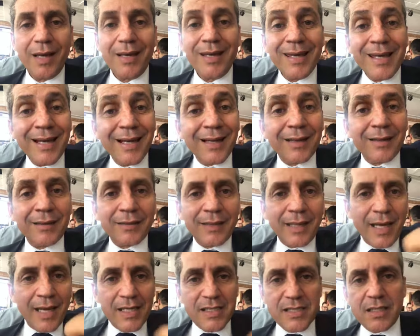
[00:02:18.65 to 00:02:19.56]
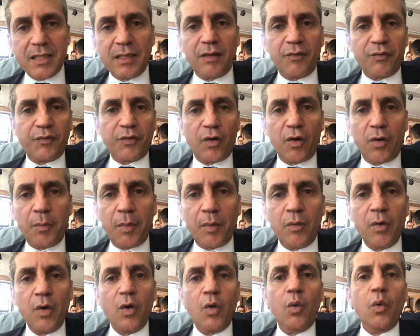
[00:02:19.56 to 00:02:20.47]
que engrandecem e que
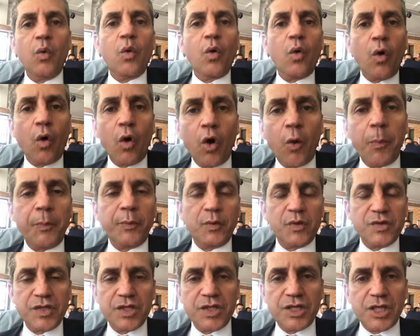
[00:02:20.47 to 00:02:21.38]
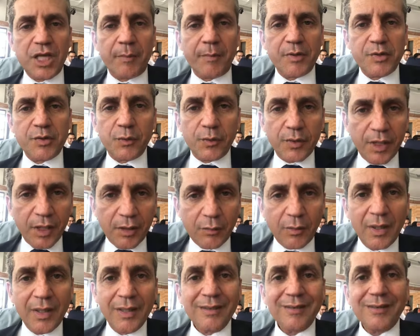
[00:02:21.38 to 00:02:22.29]
formam o corpo do sistema
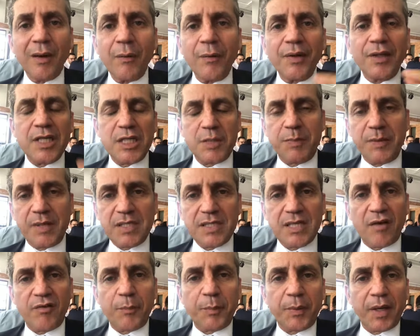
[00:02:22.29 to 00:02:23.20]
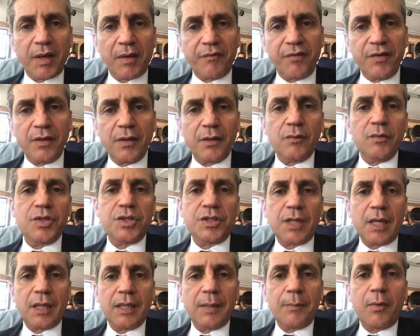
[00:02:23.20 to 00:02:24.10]
jurídico tão indispensável para a vida do
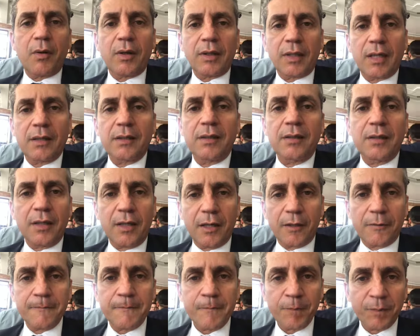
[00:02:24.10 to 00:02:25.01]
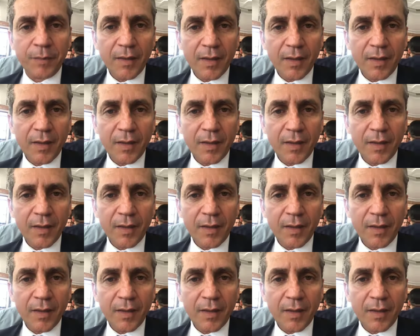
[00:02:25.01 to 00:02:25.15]
Estado democrático de direito.